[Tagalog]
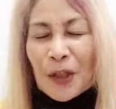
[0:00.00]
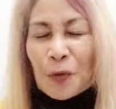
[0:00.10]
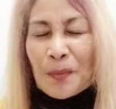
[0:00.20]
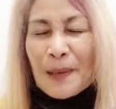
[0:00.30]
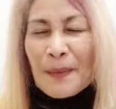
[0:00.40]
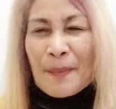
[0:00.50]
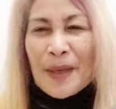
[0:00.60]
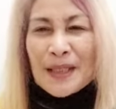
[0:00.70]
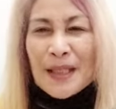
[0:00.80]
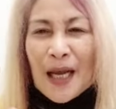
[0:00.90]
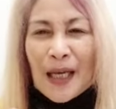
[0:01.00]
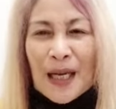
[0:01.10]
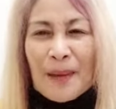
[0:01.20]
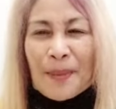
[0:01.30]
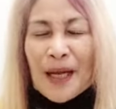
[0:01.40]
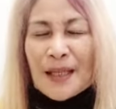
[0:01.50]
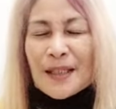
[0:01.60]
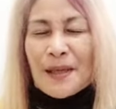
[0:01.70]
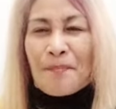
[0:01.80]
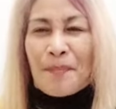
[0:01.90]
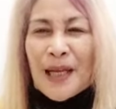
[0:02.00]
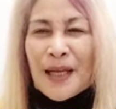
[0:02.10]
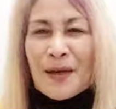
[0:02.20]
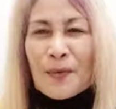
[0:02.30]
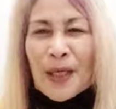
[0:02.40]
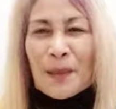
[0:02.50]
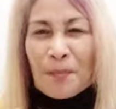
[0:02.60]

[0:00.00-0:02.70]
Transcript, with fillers: ito mga mamis ay napakasimpleng gawin